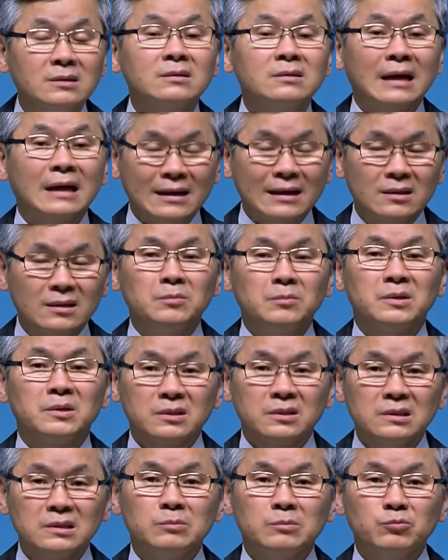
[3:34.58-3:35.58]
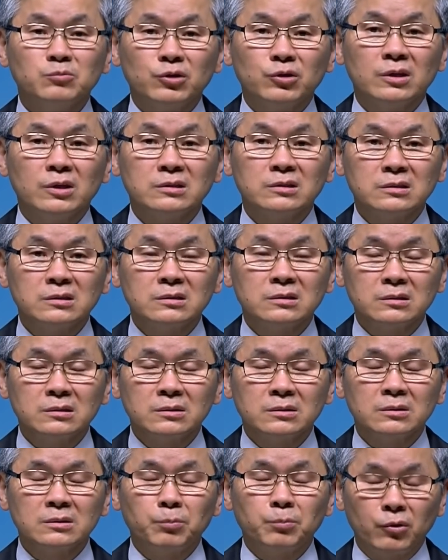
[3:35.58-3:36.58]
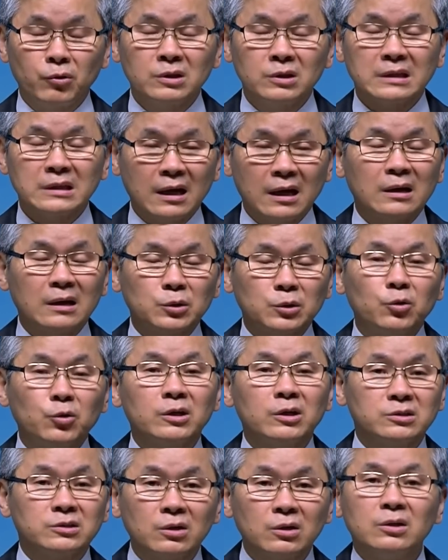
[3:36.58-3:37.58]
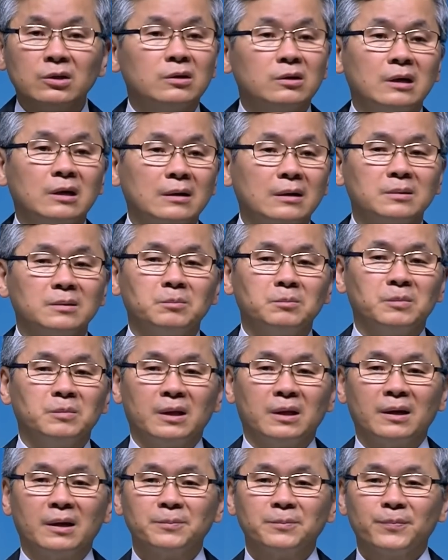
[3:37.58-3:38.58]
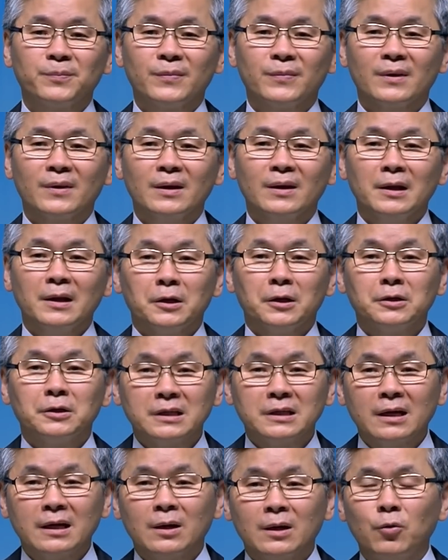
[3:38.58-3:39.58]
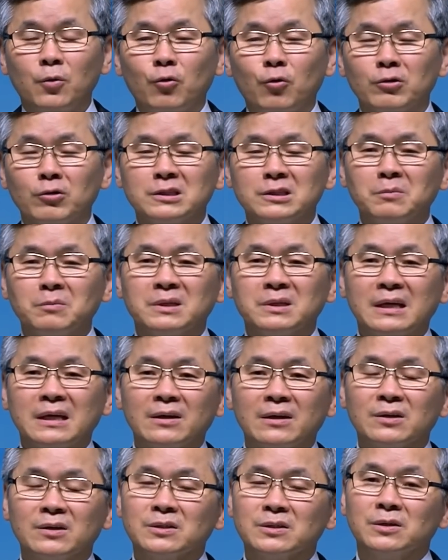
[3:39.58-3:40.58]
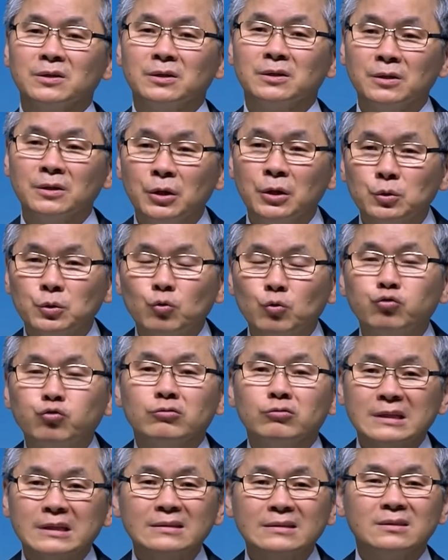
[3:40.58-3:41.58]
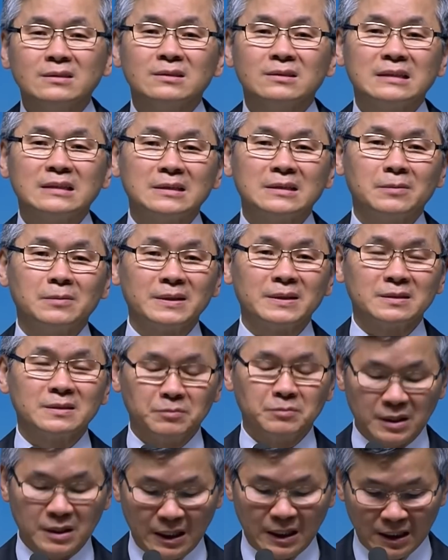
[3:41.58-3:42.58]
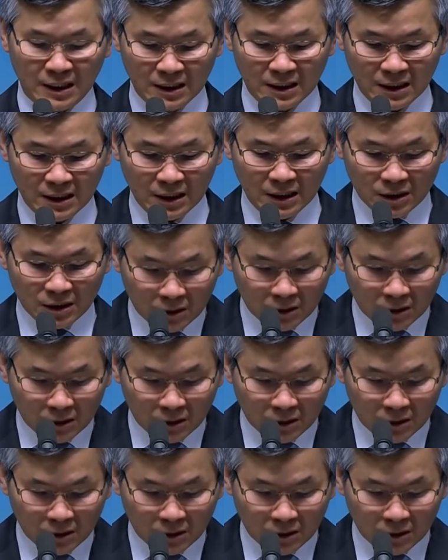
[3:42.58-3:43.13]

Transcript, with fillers: 아니, 그 칼럼을 쓰신 분이 본인 생각도 이렇게 정리를 한 겁니다. 그래서 제가 호기심이 생겨서 또 구구사전을 찾아봤습니다.